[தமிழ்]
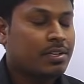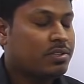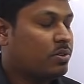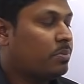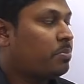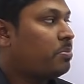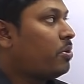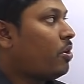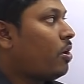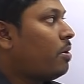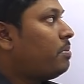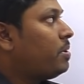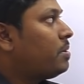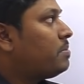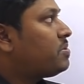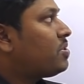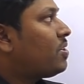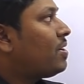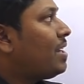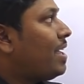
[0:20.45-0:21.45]
ஸோ
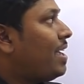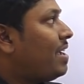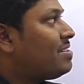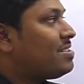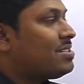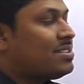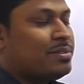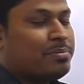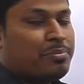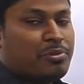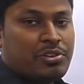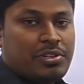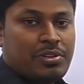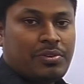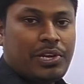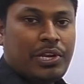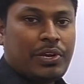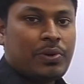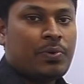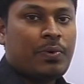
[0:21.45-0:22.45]
ப்ராப்ளம்ஸ் ஆன் ஏஜஸை பொறுத்த
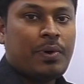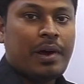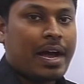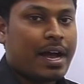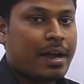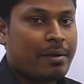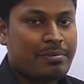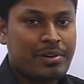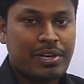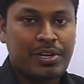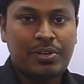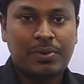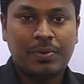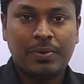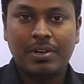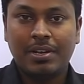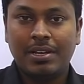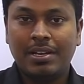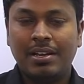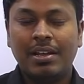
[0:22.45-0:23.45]
வரைக்கும்
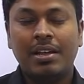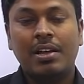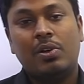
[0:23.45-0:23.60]
ஆப்டிடியூட்டில்